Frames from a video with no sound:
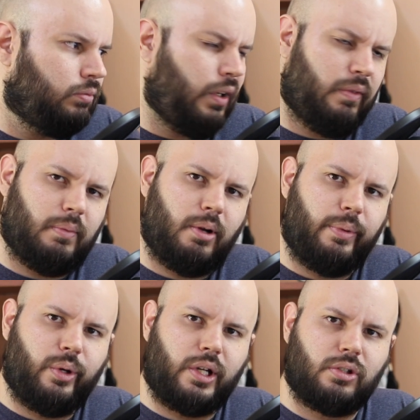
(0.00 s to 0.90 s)
Pues más o
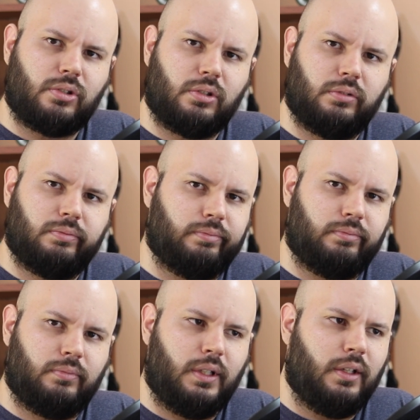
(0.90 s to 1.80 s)
menos gracioso.
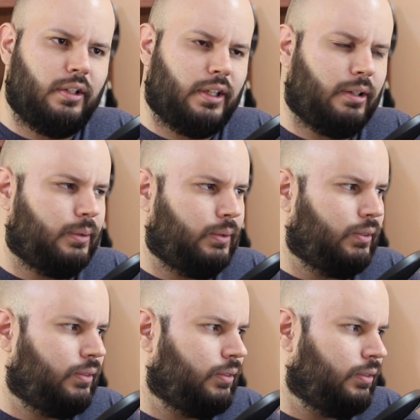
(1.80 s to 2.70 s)

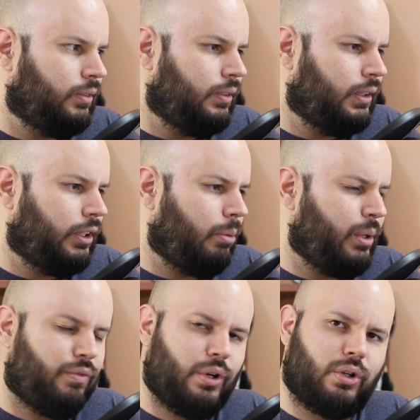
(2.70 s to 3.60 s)
Estamos,
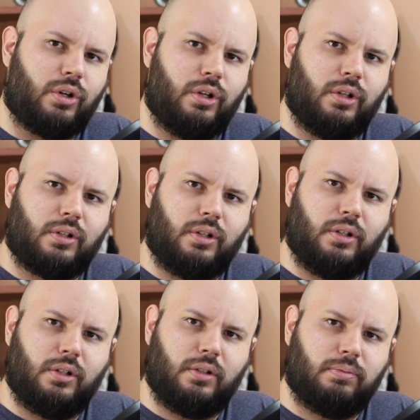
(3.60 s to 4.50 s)
medio flojos con los, con
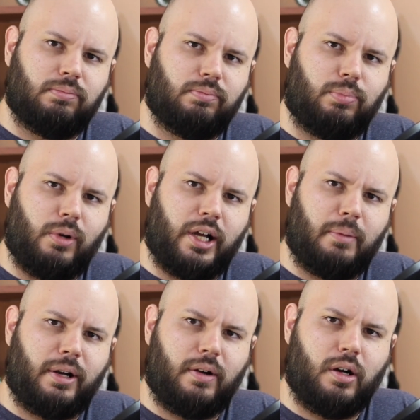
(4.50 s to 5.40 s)
los
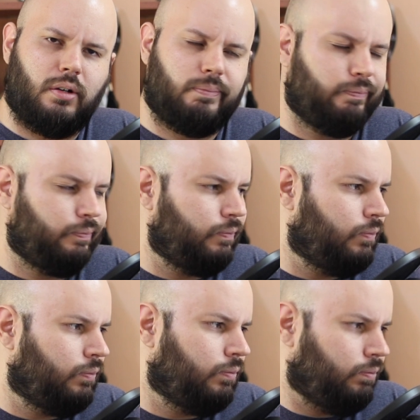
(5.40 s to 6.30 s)
pulgares para abajo.
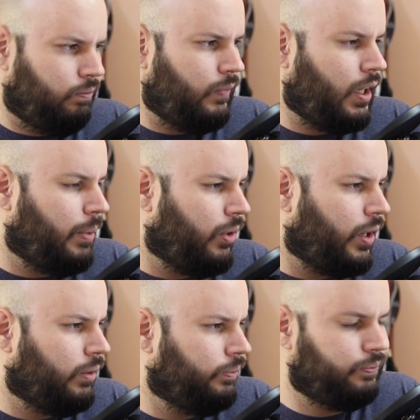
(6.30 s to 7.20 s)
Ya va a
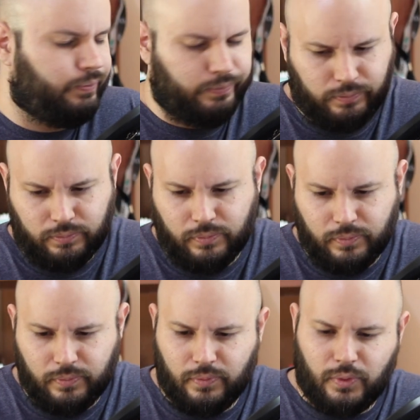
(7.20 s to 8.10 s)
mejorar
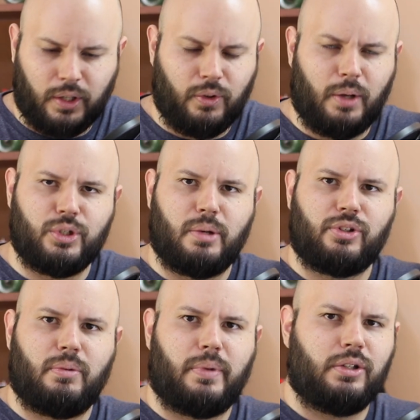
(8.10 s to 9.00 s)
no hay, no hay mucha
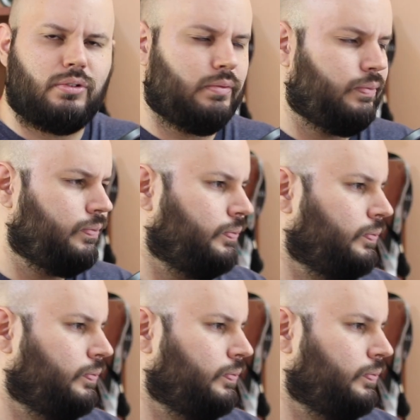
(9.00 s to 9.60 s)
presión para eso.